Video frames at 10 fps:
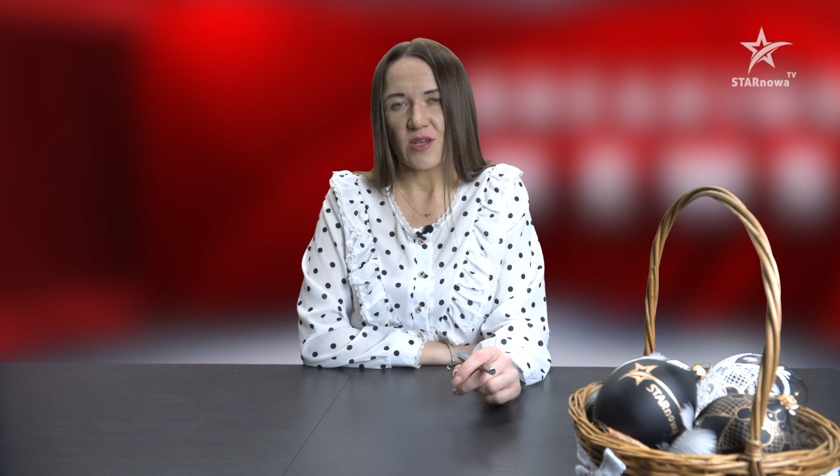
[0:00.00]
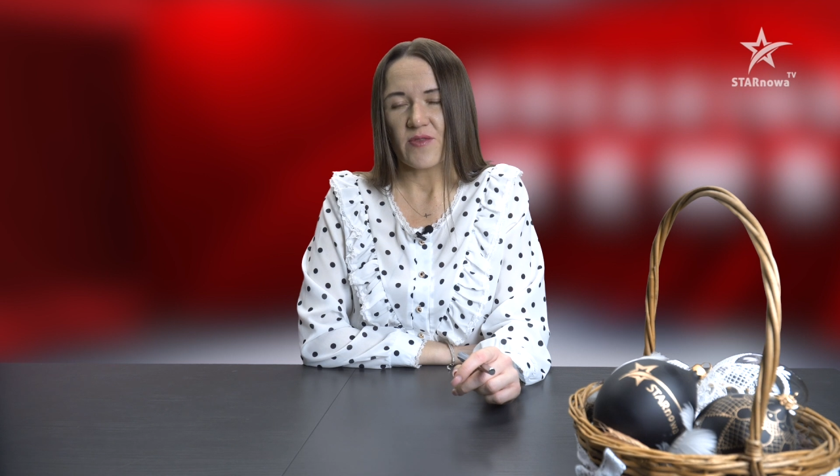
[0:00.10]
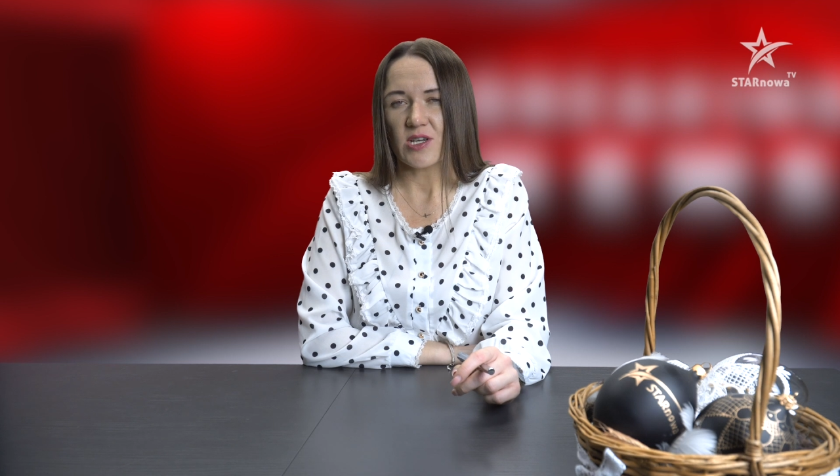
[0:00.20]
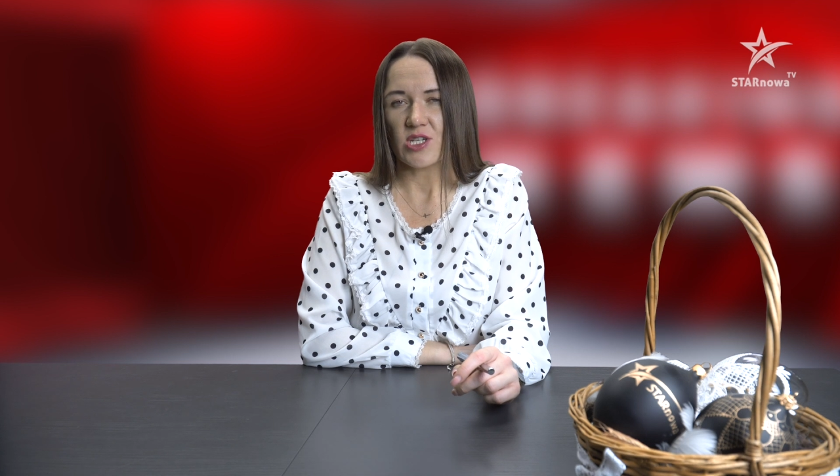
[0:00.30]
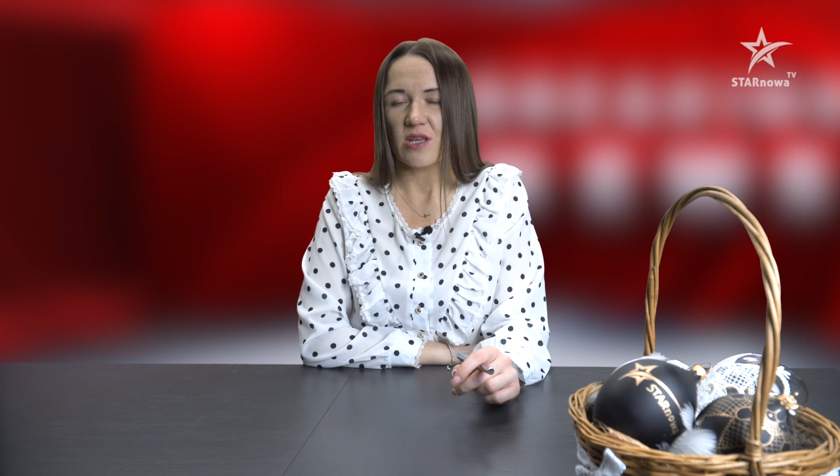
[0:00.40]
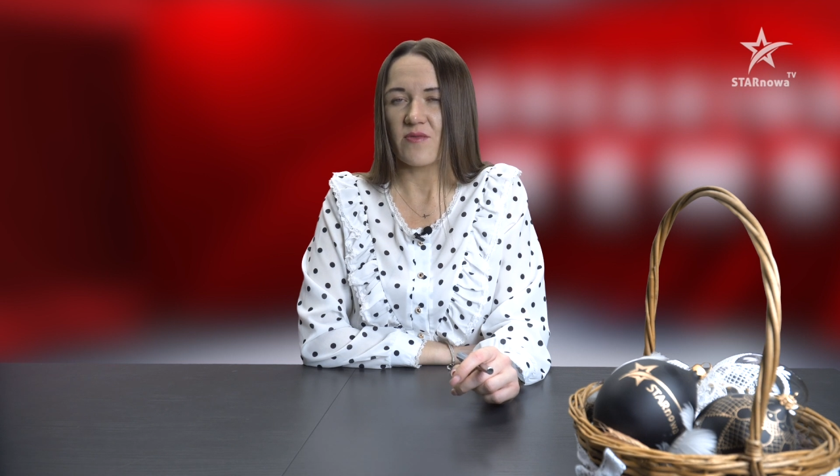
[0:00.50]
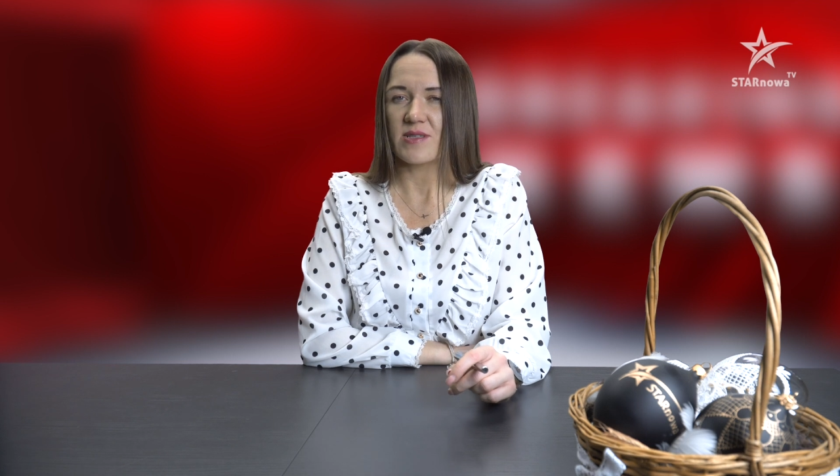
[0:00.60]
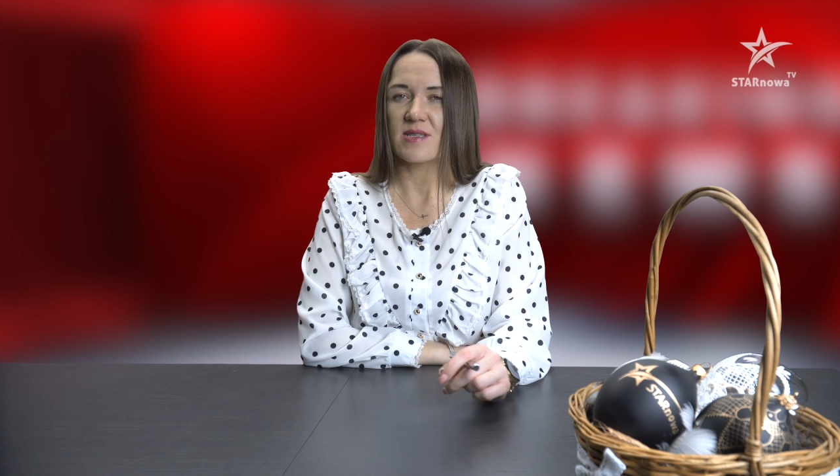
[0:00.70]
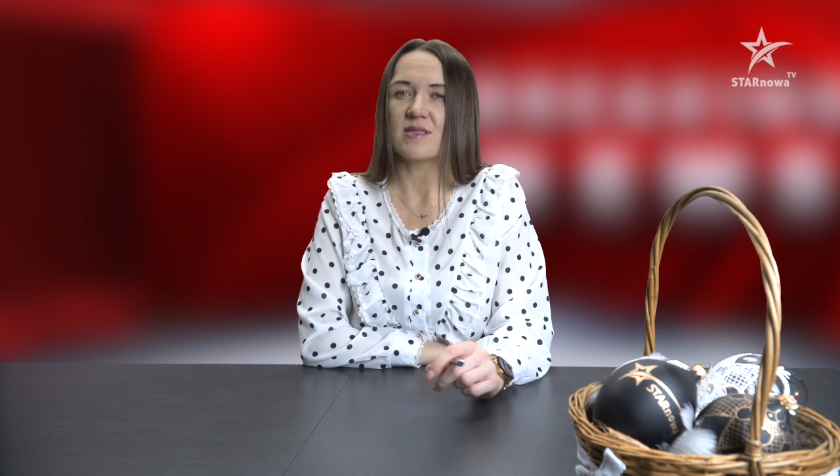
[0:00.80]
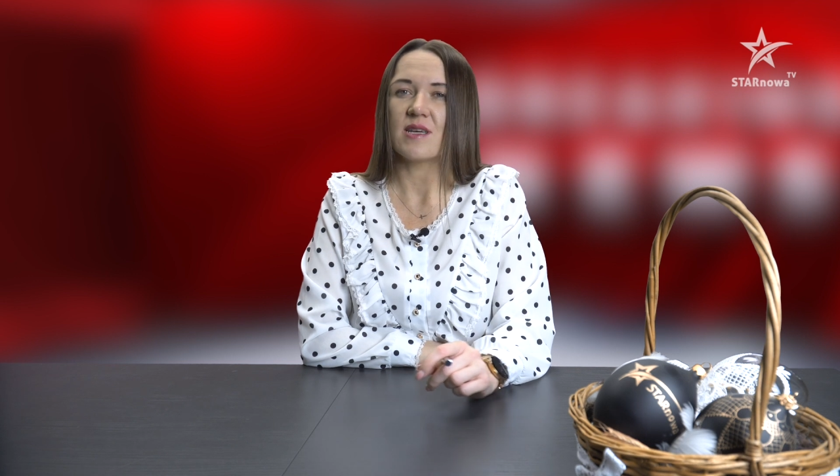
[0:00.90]
największa
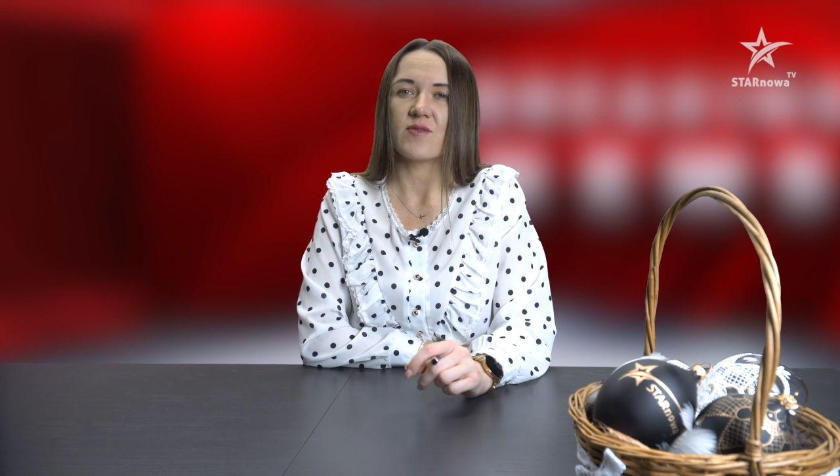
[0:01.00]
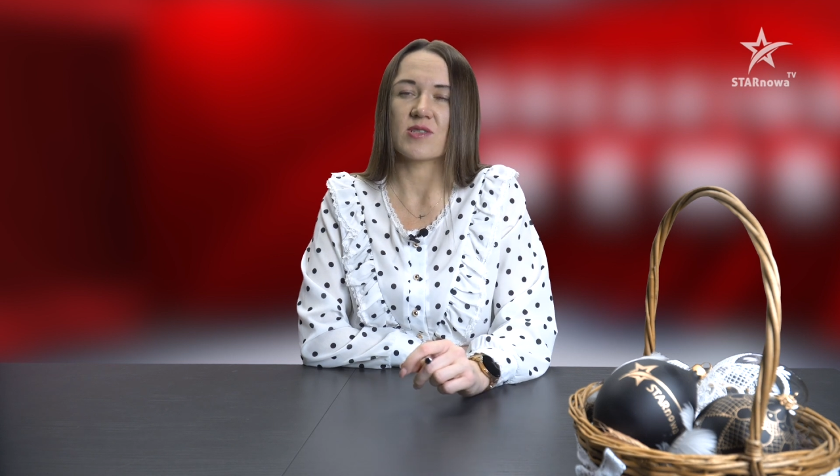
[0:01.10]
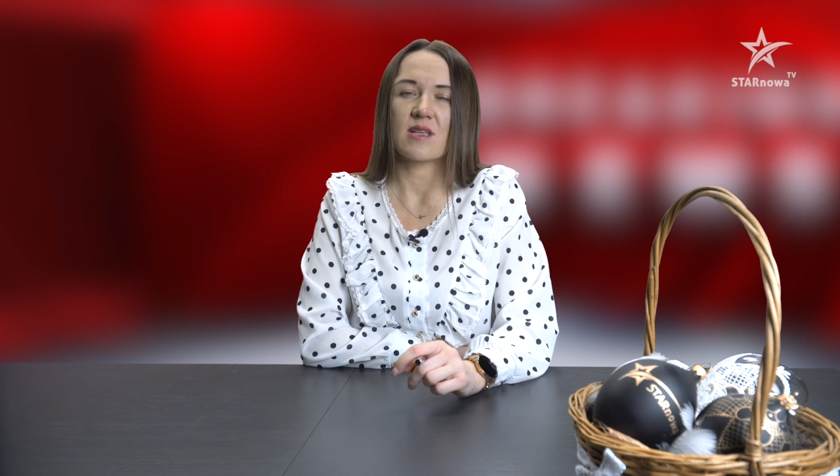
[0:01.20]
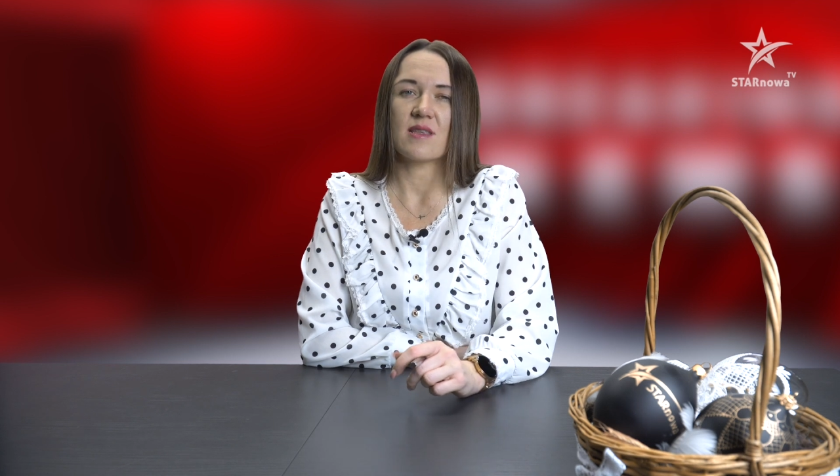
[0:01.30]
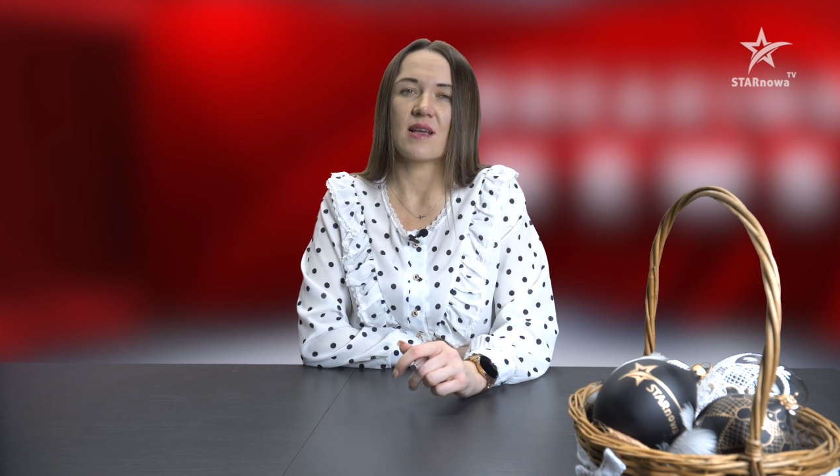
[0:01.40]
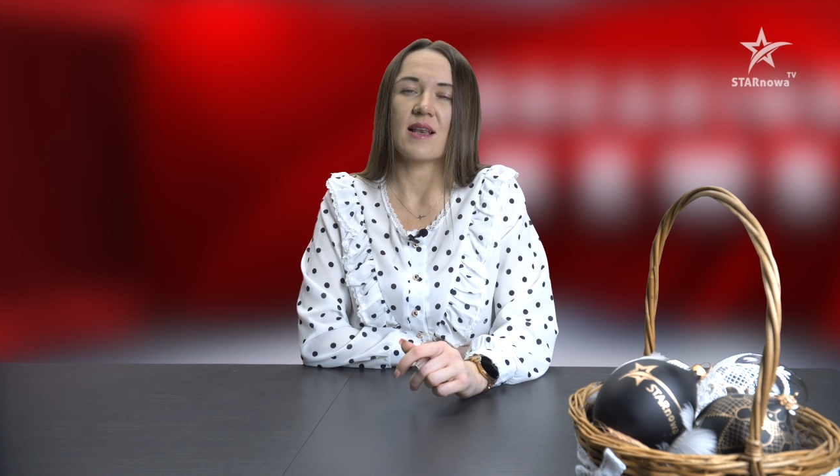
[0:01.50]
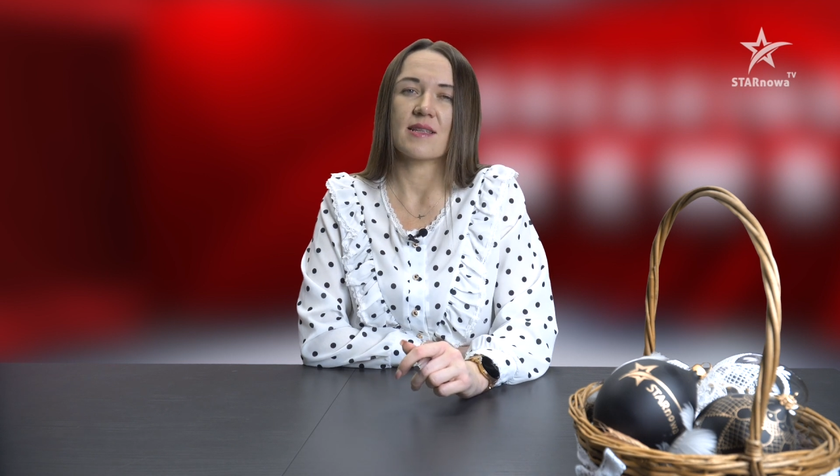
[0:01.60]
inwestycja w ostatnich